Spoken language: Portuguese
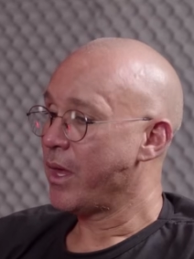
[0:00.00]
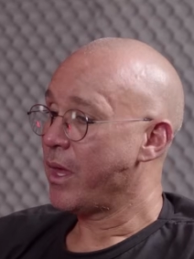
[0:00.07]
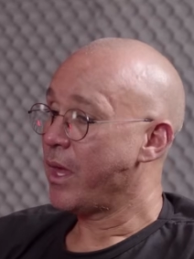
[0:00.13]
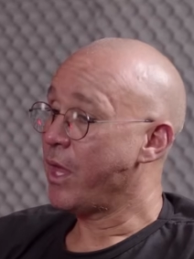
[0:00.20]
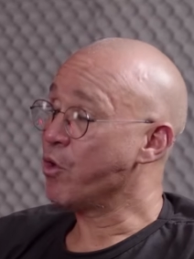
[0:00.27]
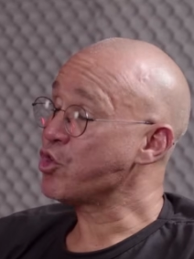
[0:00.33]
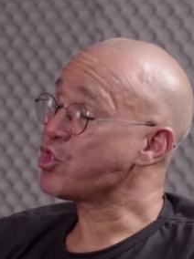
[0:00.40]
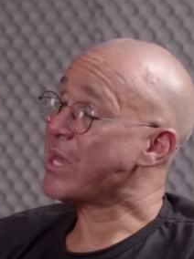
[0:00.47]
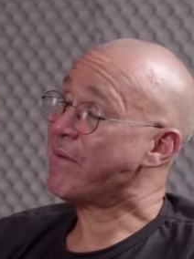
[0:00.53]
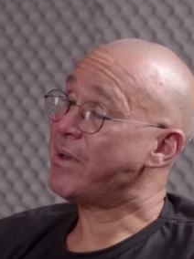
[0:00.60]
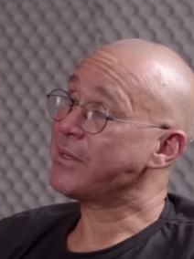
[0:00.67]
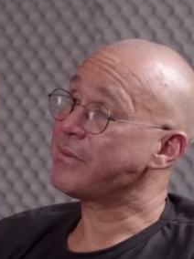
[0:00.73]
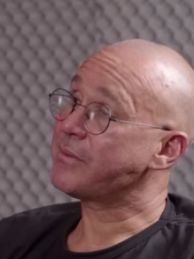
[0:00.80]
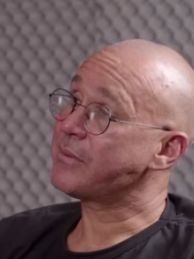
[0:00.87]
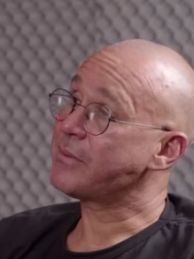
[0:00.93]
eu
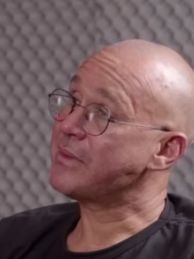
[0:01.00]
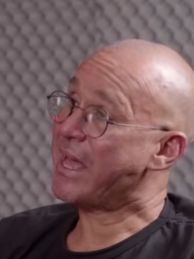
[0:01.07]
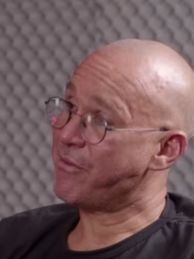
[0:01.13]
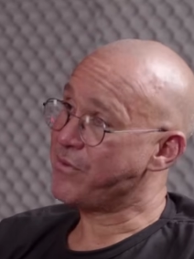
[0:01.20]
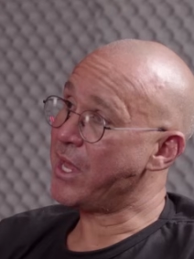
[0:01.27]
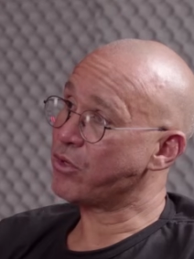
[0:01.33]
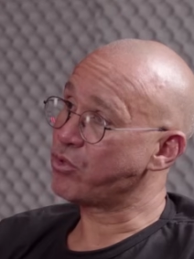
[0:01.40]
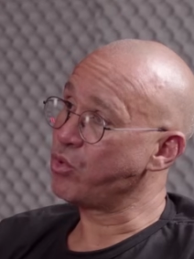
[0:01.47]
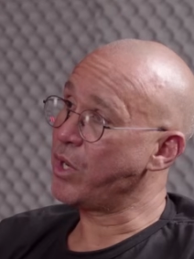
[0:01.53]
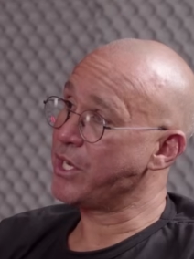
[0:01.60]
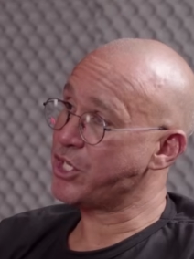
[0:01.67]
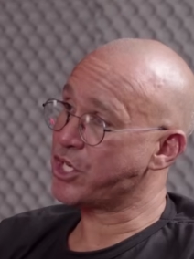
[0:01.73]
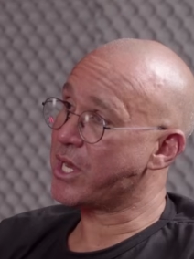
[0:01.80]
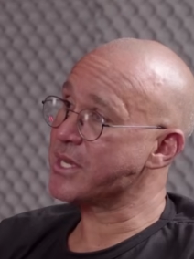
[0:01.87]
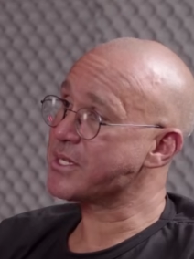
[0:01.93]
estava na viatura
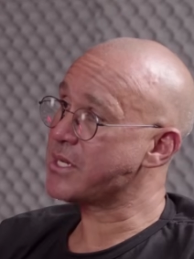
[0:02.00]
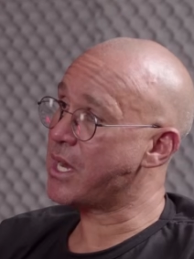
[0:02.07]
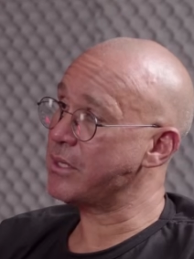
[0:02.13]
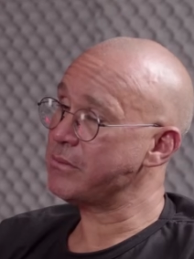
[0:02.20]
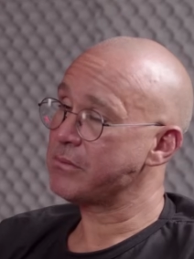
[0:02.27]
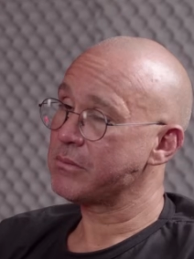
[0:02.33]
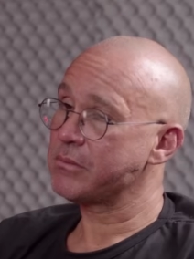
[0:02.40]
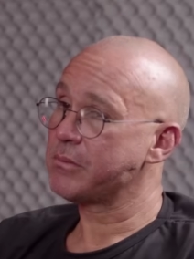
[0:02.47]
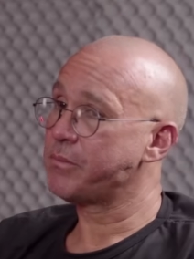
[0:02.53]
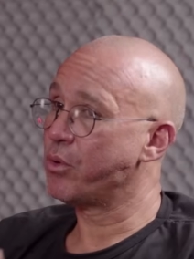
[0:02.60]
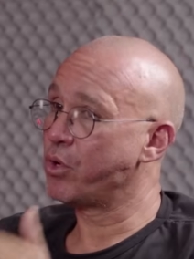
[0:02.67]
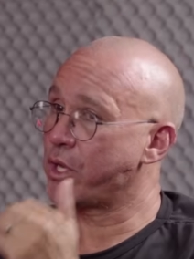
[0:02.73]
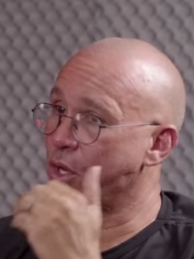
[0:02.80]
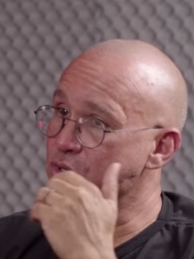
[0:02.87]
descansando, porque eu